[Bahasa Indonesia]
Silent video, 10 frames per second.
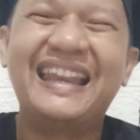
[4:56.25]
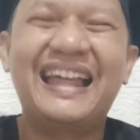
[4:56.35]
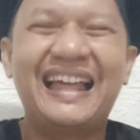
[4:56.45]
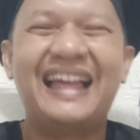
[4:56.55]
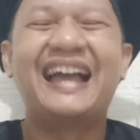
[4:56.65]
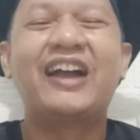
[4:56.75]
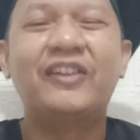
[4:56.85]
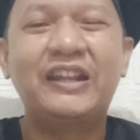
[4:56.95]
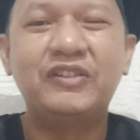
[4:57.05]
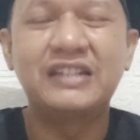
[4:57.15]
Nah,
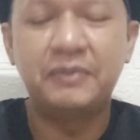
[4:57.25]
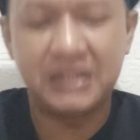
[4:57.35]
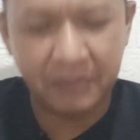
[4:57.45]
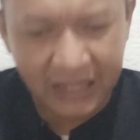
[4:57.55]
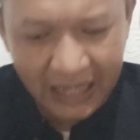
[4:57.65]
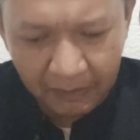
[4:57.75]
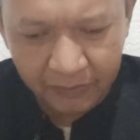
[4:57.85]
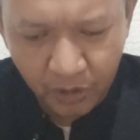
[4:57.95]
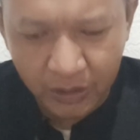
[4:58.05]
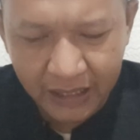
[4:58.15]
kalau Indonesia bisa
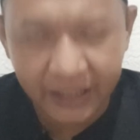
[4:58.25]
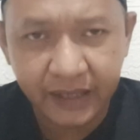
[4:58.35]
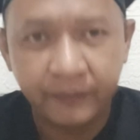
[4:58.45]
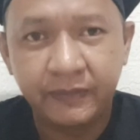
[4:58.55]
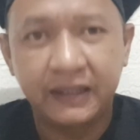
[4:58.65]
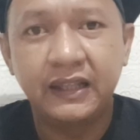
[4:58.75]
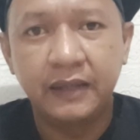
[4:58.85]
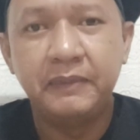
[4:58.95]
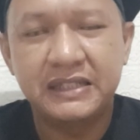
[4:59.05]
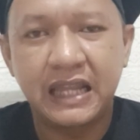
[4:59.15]
meredam juga nih,
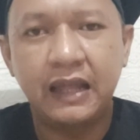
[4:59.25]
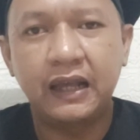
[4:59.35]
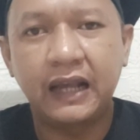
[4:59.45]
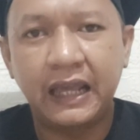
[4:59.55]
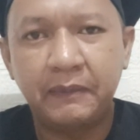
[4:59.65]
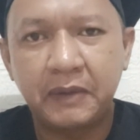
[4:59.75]
bisa gaya